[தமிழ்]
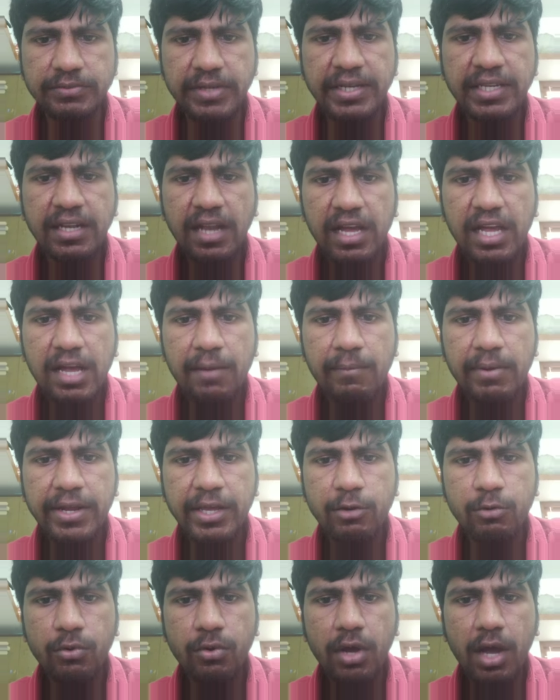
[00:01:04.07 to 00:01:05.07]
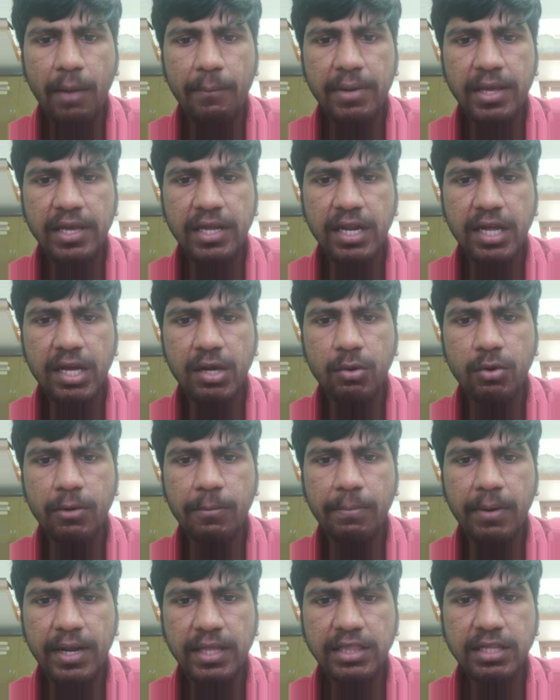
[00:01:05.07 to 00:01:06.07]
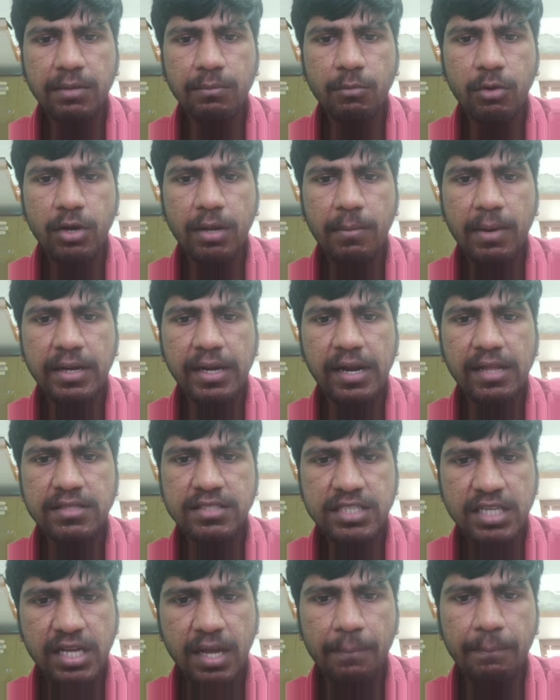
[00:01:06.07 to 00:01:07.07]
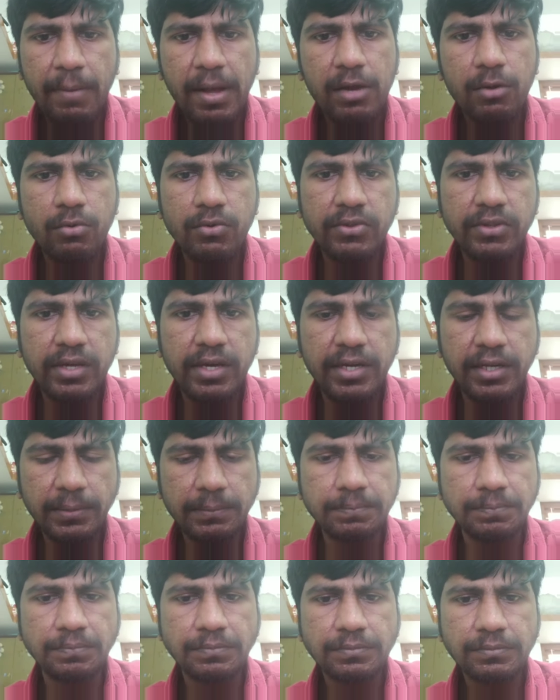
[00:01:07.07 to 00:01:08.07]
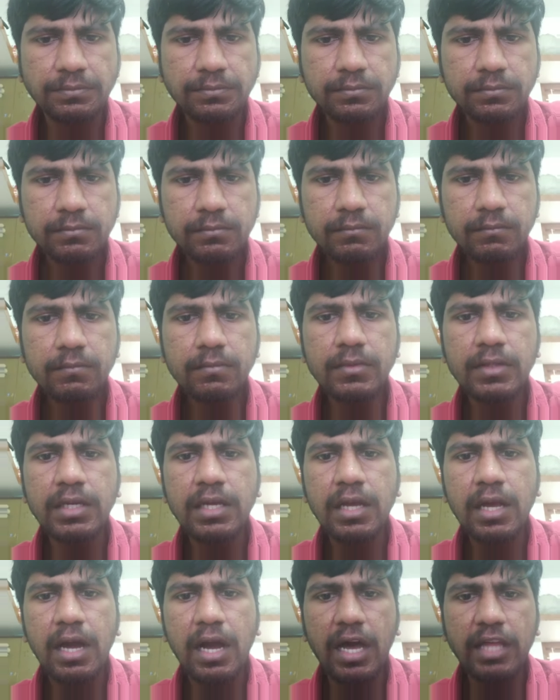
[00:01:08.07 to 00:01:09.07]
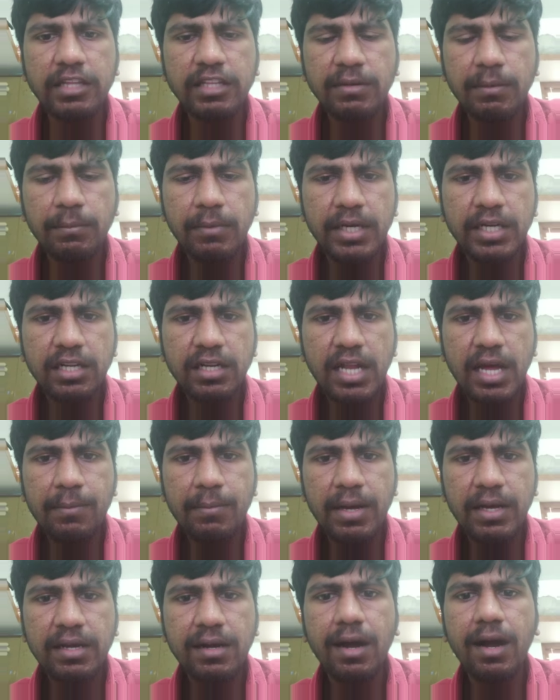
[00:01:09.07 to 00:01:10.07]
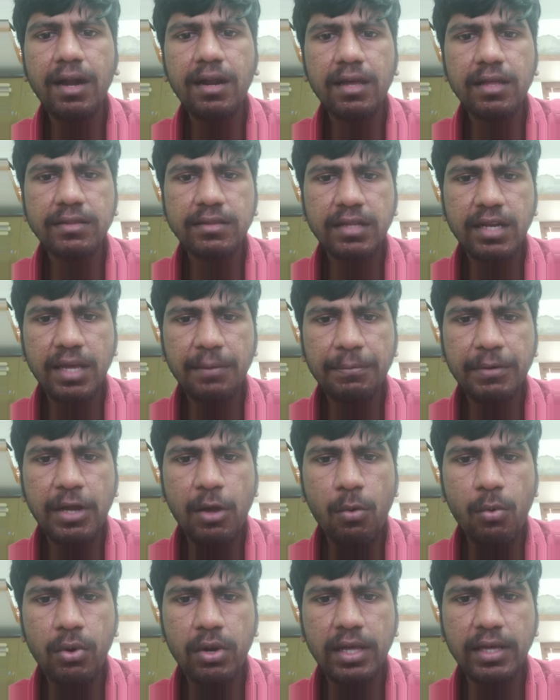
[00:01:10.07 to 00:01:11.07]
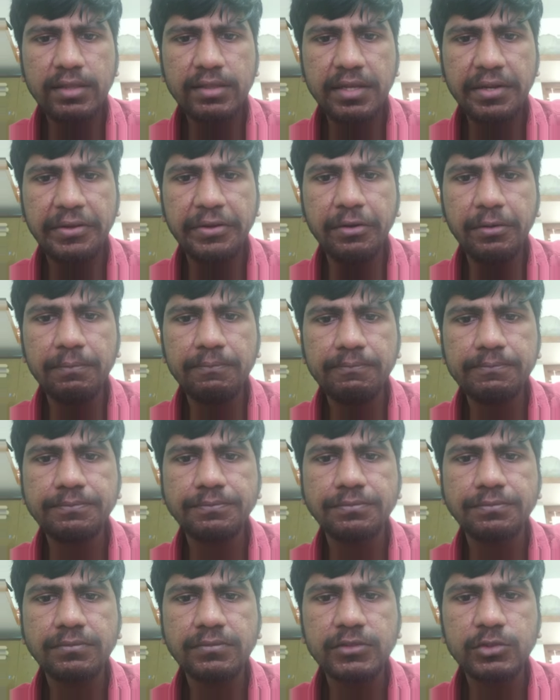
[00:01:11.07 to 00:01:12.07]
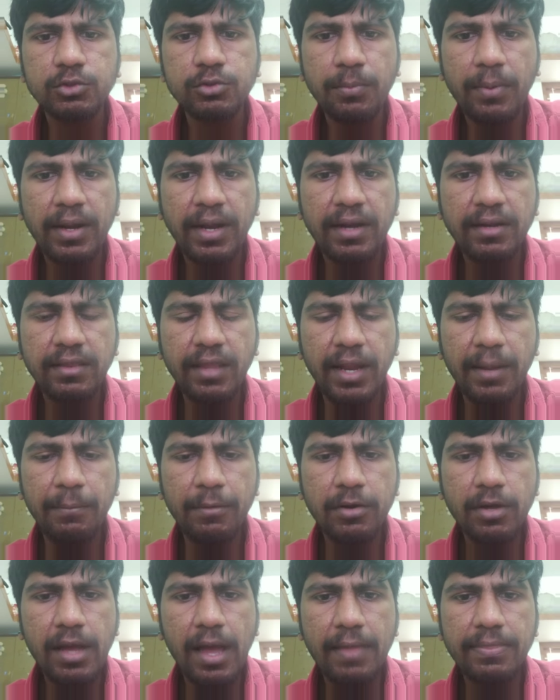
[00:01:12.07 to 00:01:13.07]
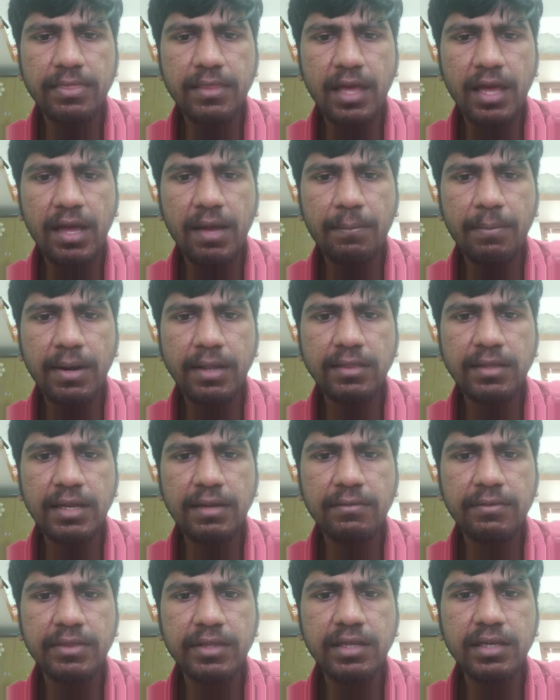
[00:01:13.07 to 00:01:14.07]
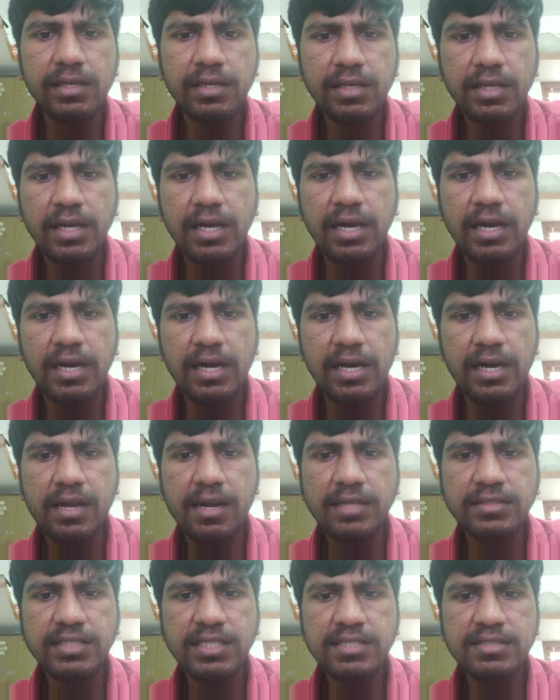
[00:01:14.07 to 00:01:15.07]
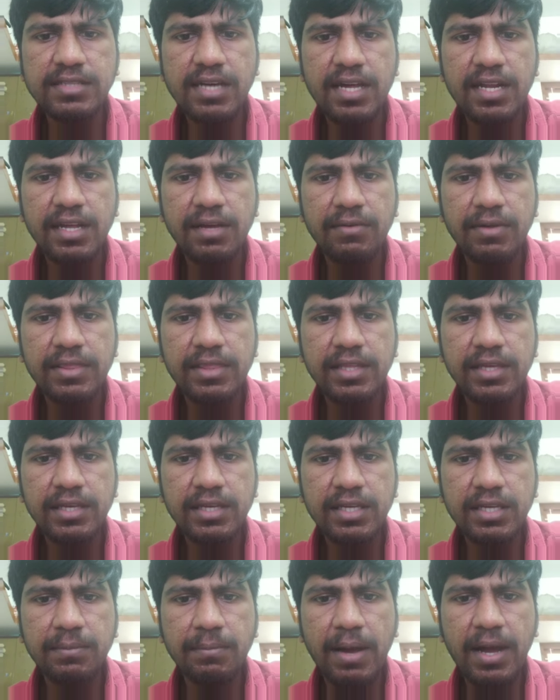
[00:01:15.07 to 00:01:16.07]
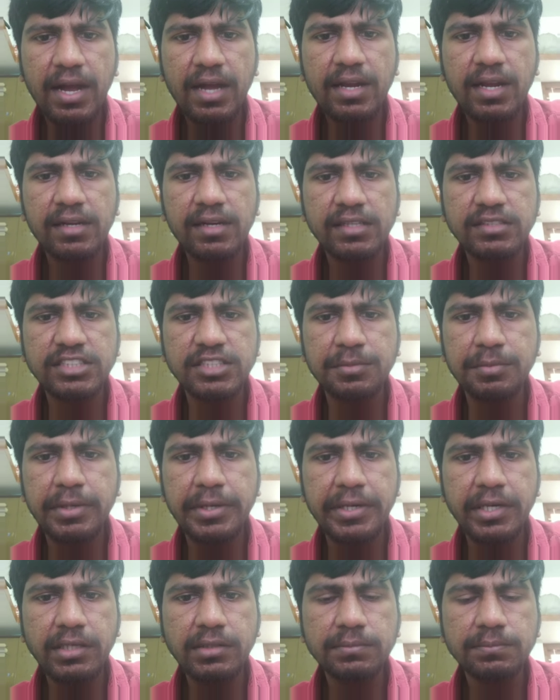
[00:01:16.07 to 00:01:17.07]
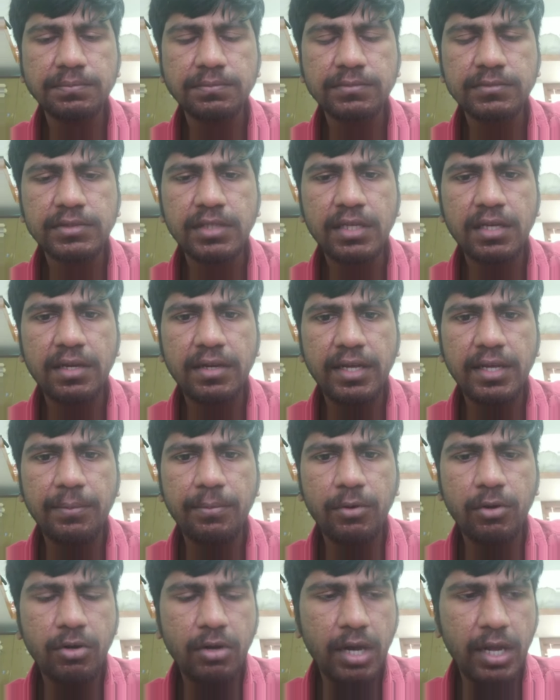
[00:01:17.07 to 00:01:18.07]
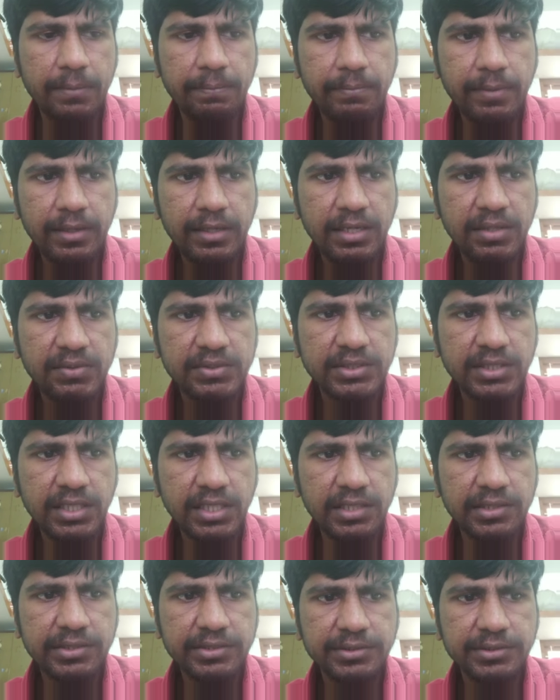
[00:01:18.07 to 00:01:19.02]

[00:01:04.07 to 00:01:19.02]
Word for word: வெண்ணிலா காமெடி குழு அப்படிங்கிற ஒரு படத்தின் மூலமாக நடித்து கம்பேக் கொடுத்தாரு அதுக்கு மட்டும் இல்லாமல் காலா திரைப்படம் உங்களுக்கு தெரியும் சூப்பர் ஹிட் திரைப்படம் அந்த படத்தில் வந்து ரஜினி சாருக்கு வந்து மகனாக நடிச்சிருப்பார் இப்போது அண்மையில் வந்து